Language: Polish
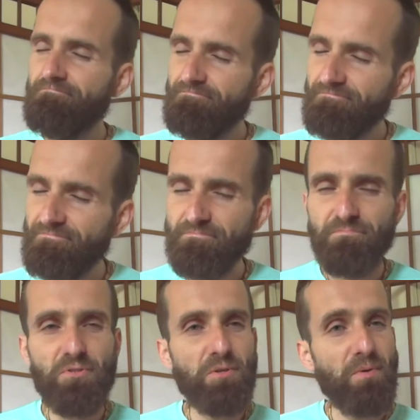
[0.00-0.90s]
hmm,
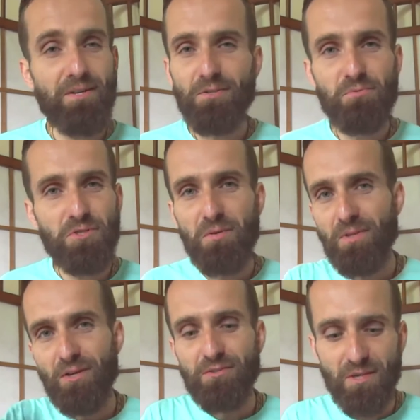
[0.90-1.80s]
przy bardzo
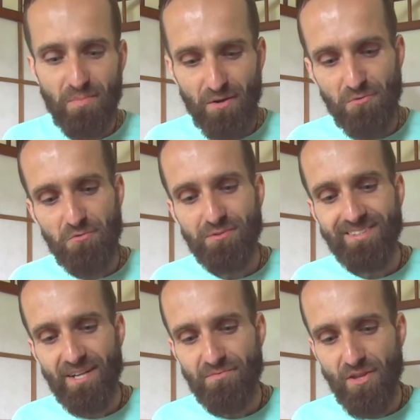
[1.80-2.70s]
przyjemnego zapachu
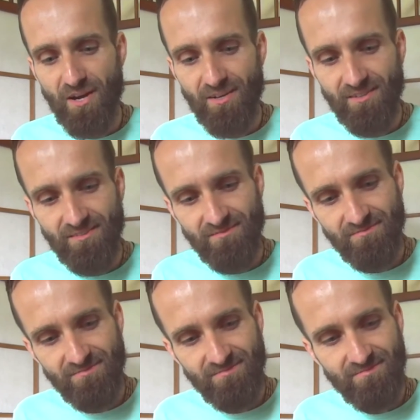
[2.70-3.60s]
drewna,
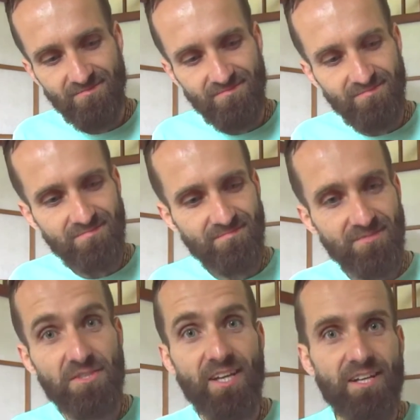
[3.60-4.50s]

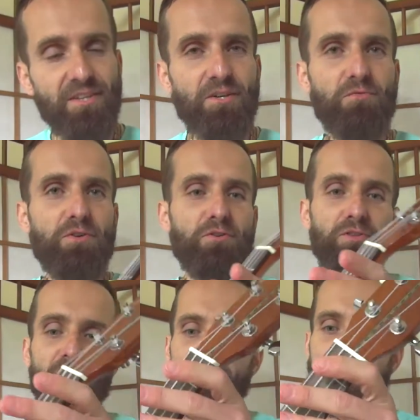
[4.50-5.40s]
starannego
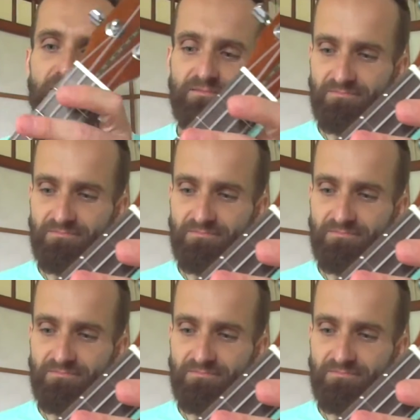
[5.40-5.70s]
wykonania